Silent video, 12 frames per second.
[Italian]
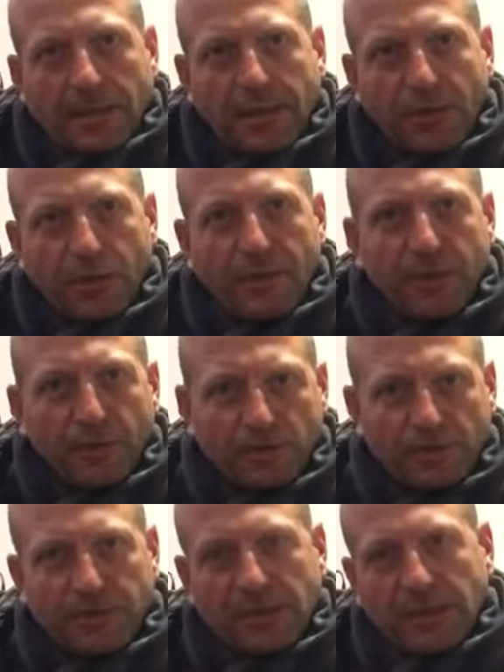Da pochi
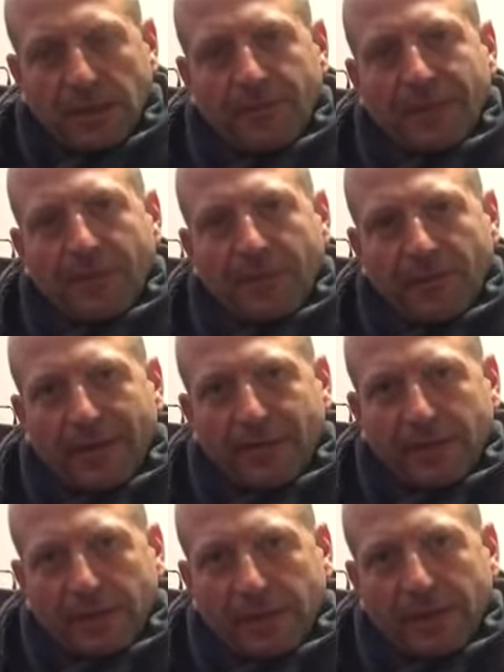minuti abbiamo
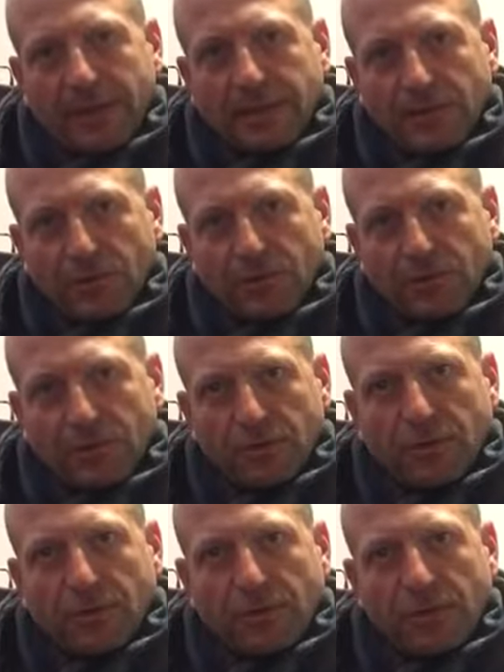approvato il
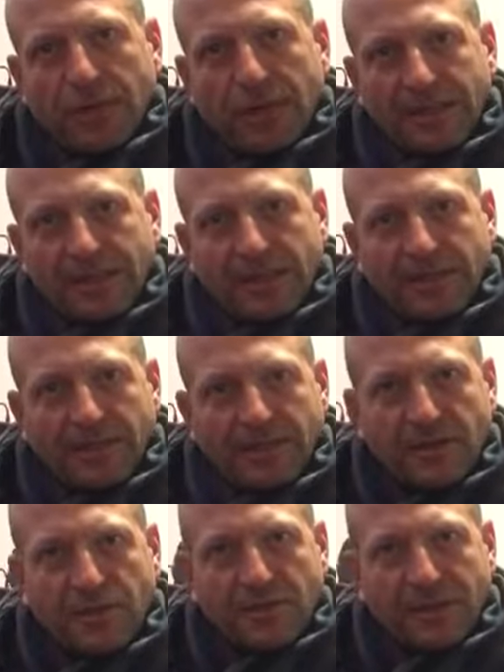rendiconto relativo
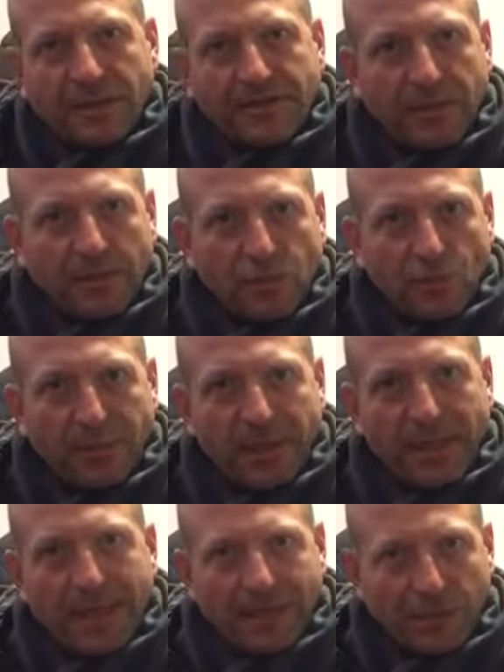all'esercizio finanziario
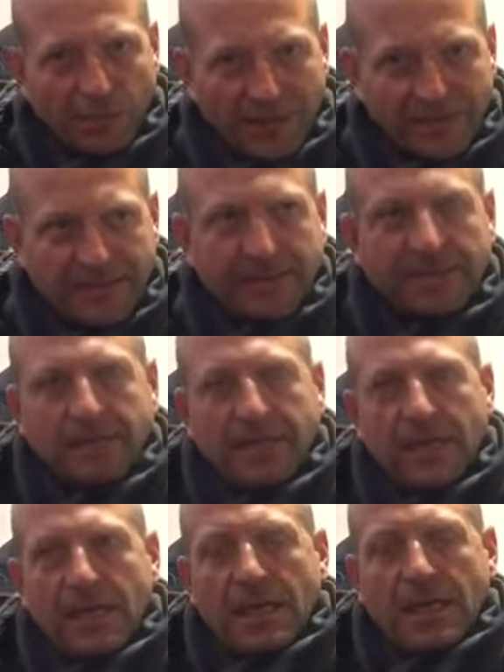
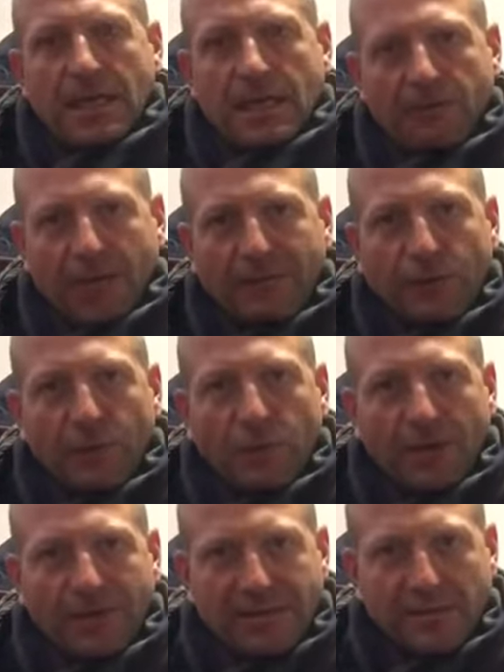2017 e
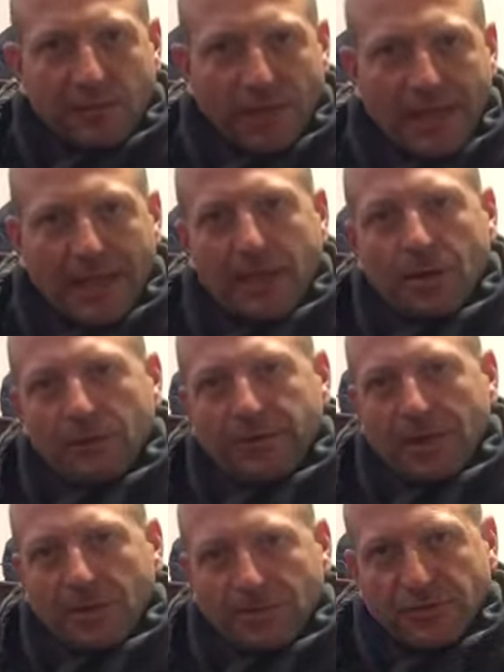volevo rassicurare
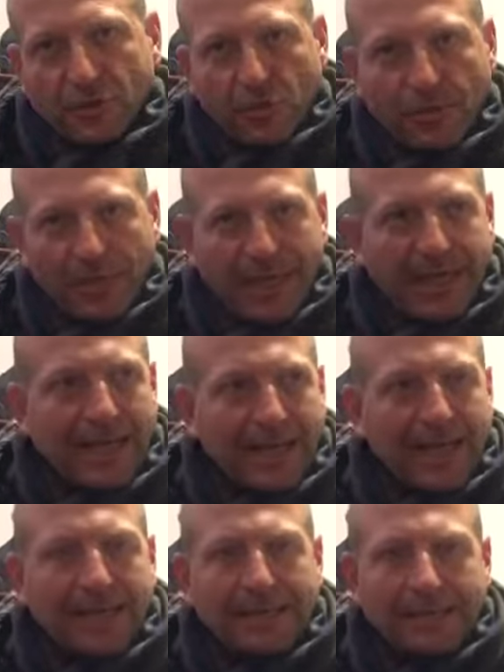oltre al Consiglio Comunale
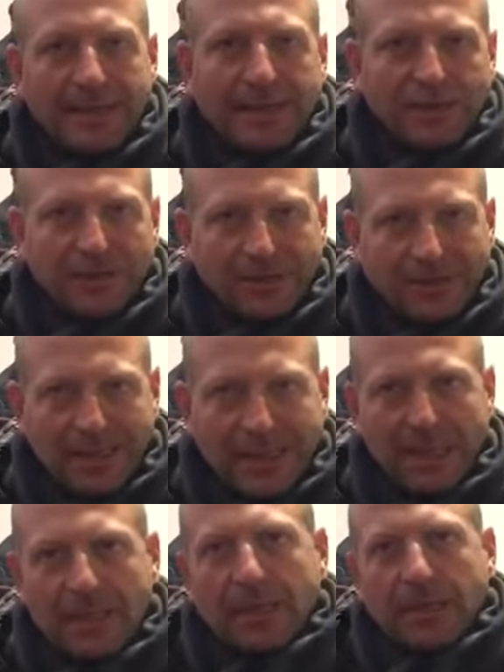anche l'intera città